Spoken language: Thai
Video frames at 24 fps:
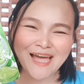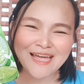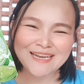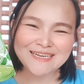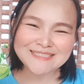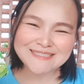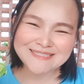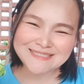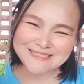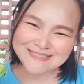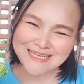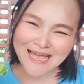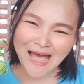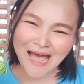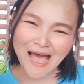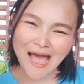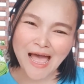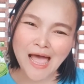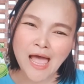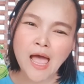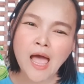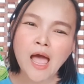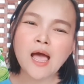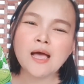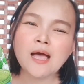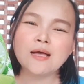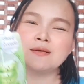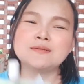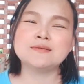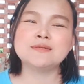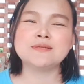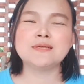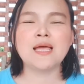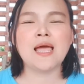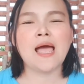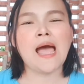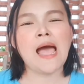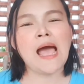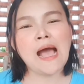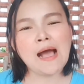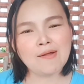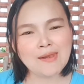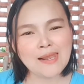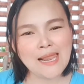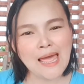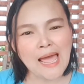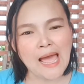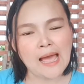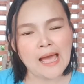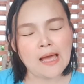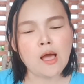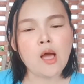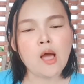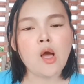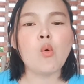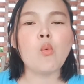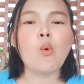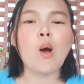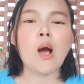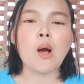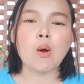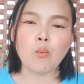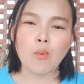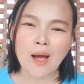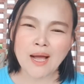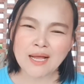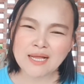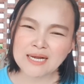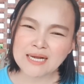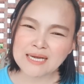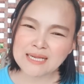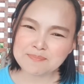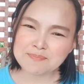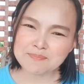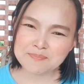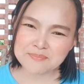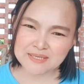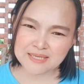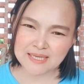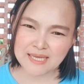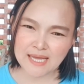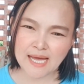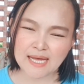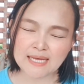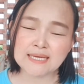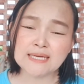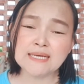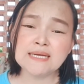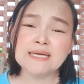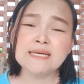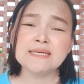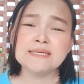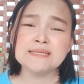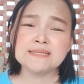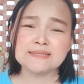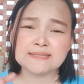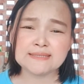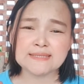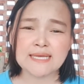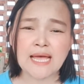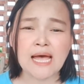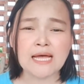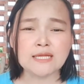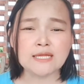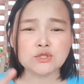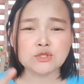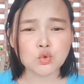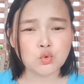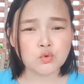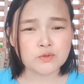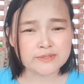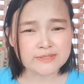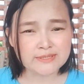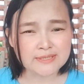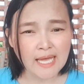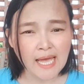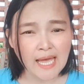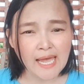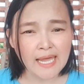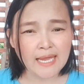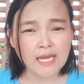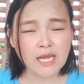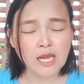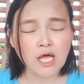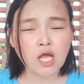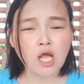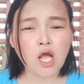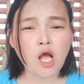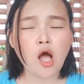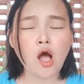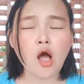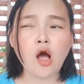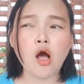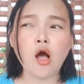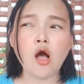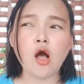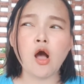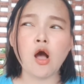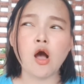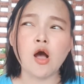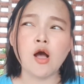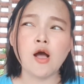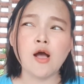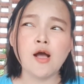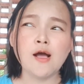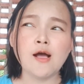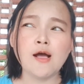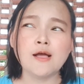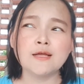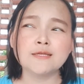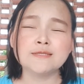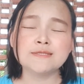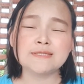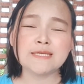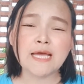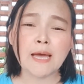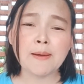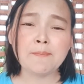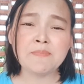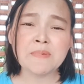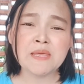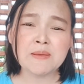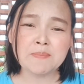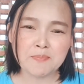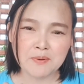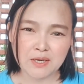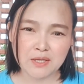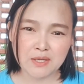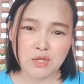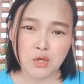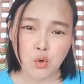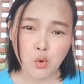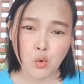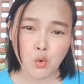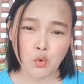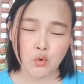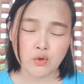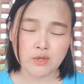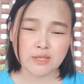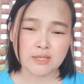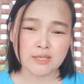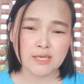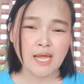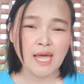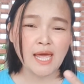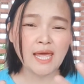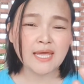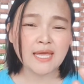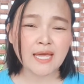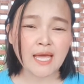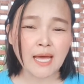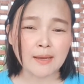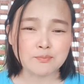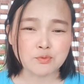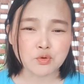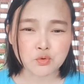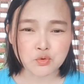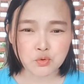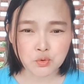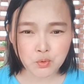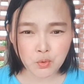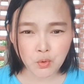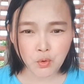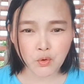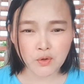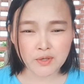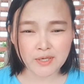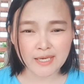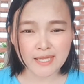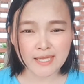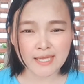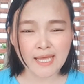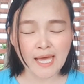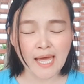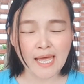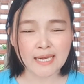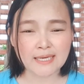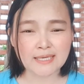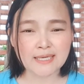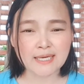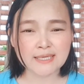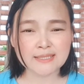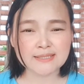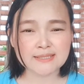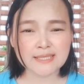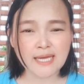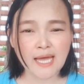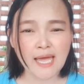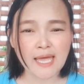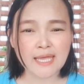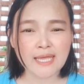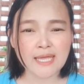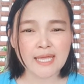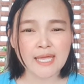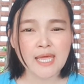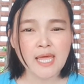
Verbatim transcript: ได้นะจ๊ะเอาล่ะ หวังว่าคลิปนี้จะถูกใจแล้วก็จะมีประโยชน์ให้กับทุกๆคนในการเลือกใช้